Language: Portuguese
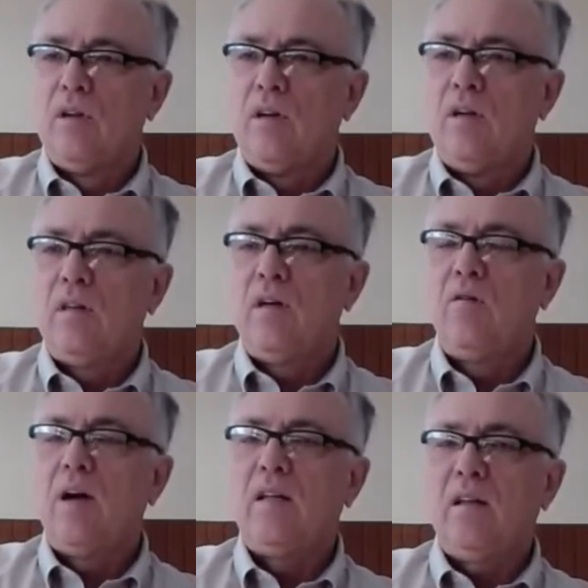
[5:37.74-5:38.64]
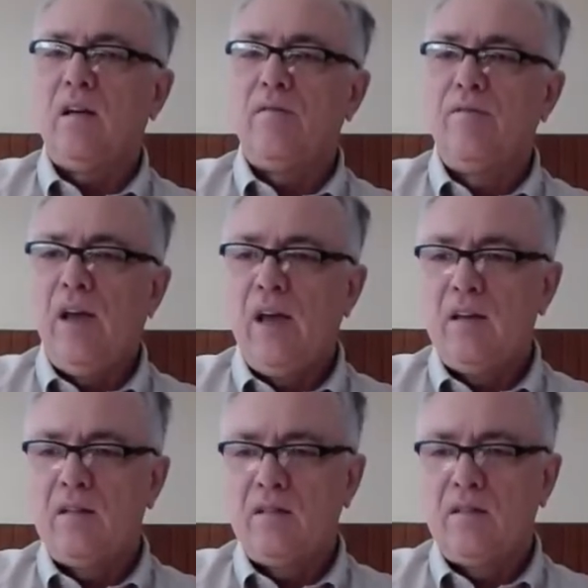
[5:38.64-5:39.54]
Então,
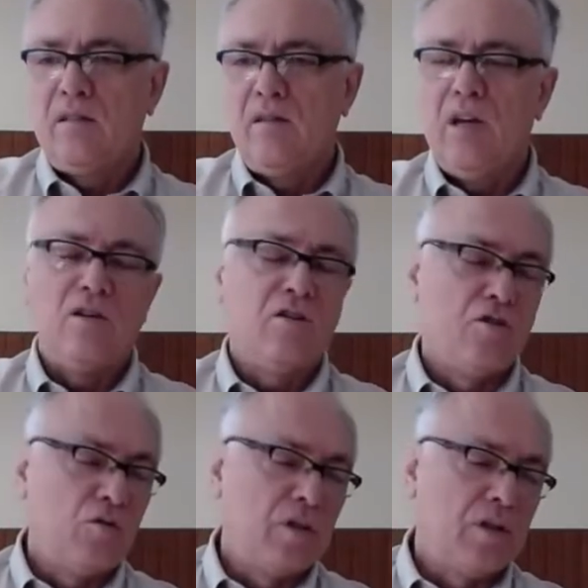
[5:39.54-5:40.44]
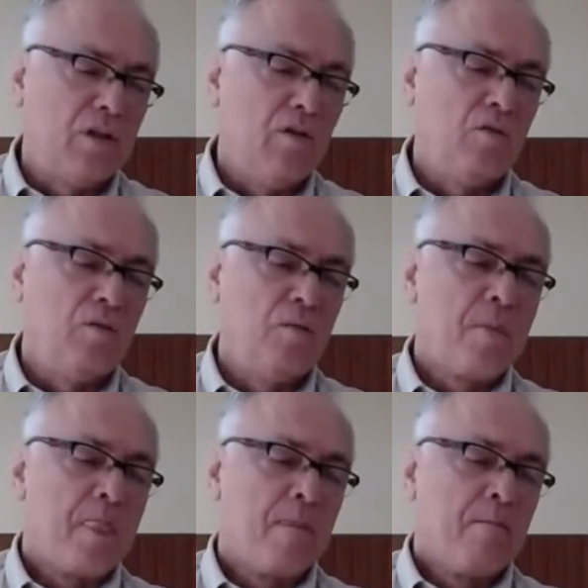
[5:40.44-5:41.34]
através de Jesus Cristo,
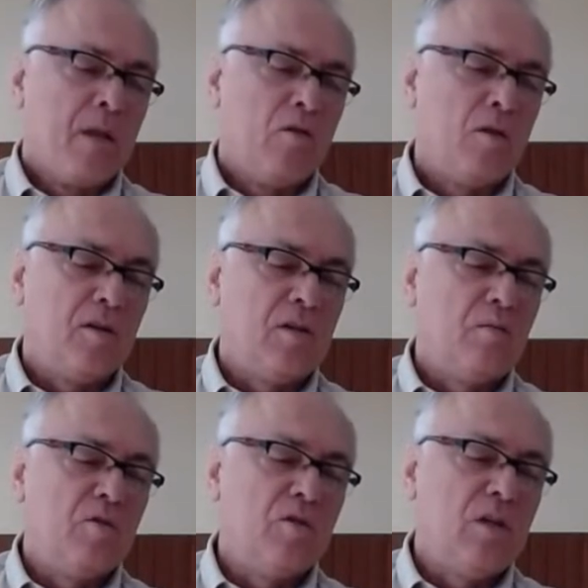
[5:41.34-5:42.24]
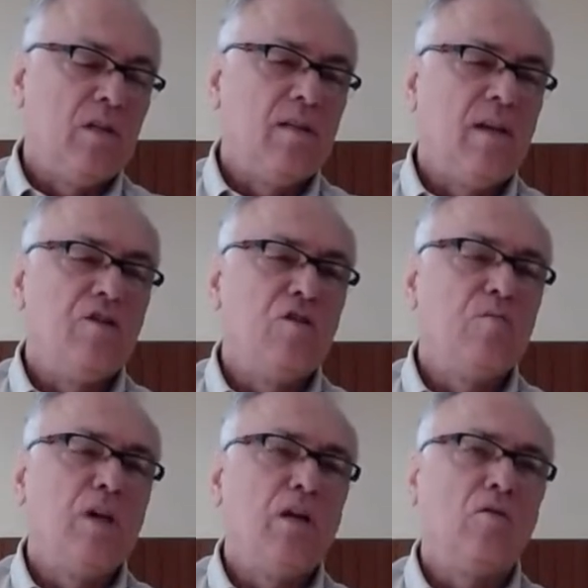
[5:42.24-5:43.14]
nós temos
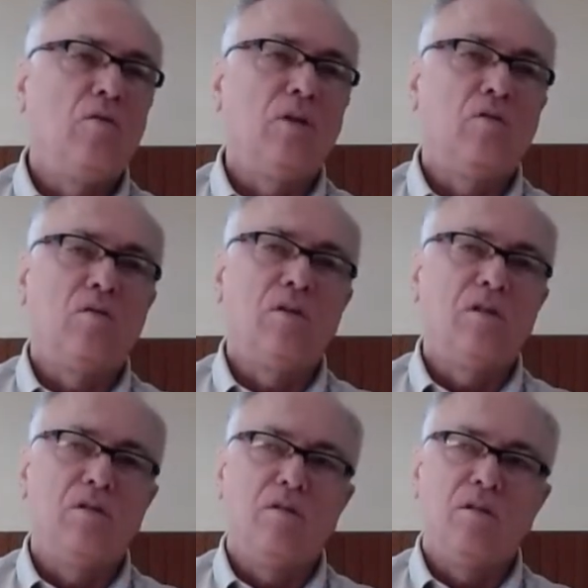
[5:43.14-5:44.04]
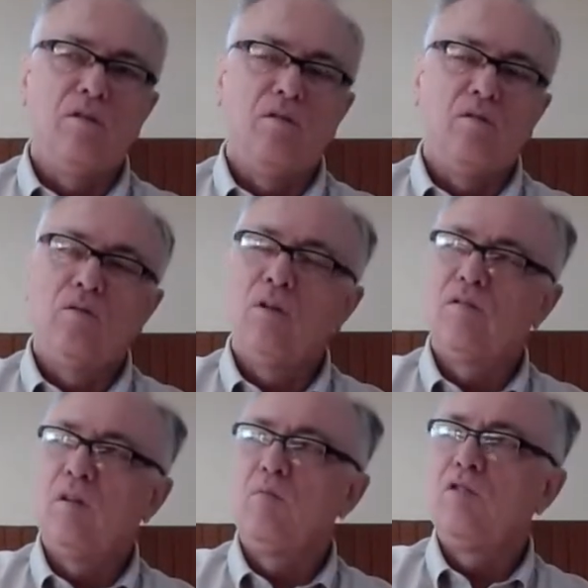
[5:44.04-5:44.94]
entendimento das coisas de Deus, nós
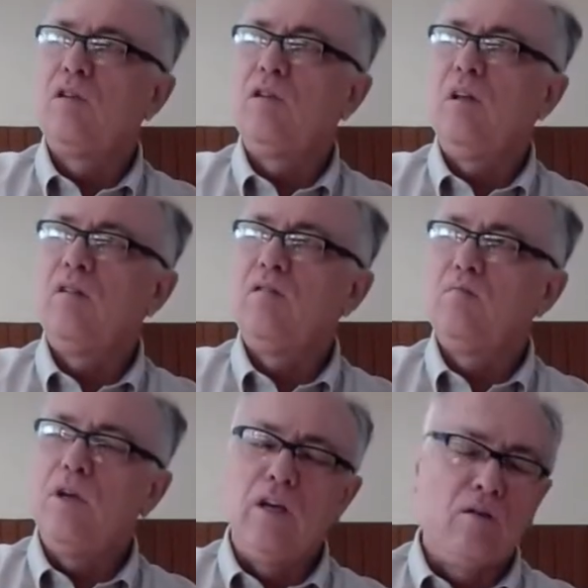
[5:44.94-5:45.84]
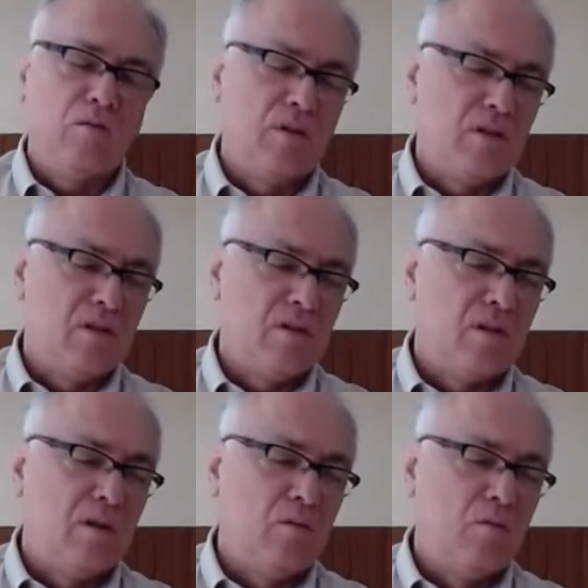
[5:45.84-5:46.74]
temos entendimento das
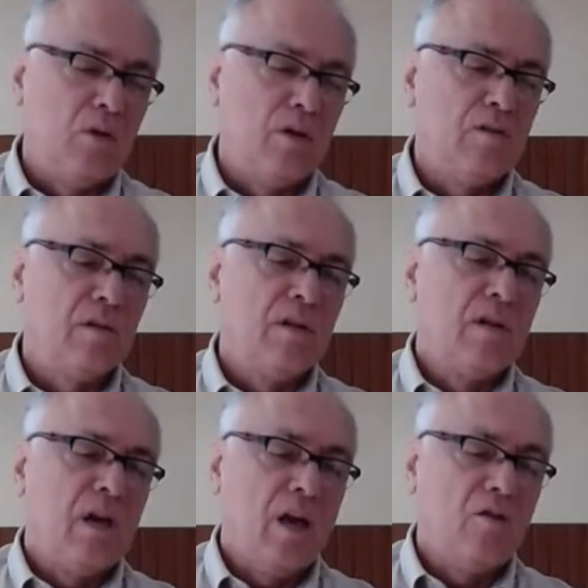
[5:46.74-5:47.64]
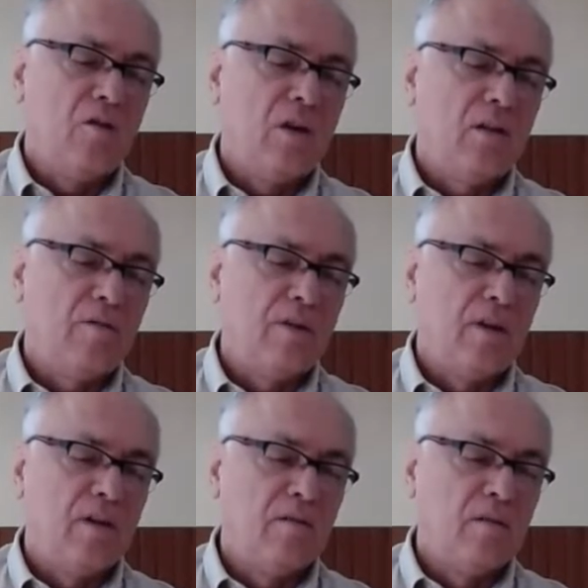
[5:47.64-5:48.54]
Escrituras, é isso que ele está
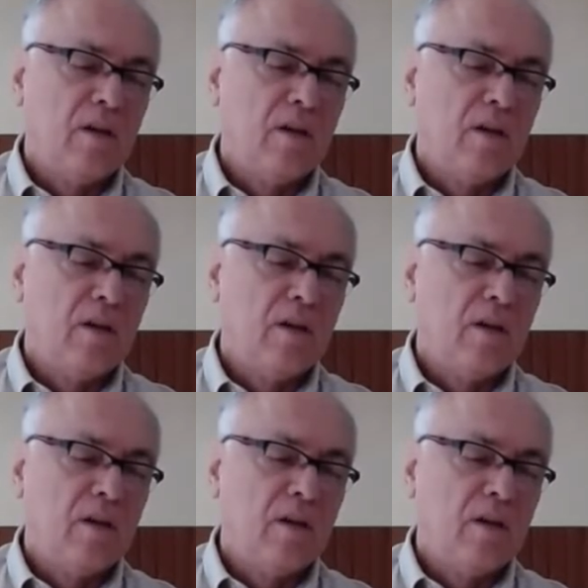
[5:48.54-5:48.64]
falando.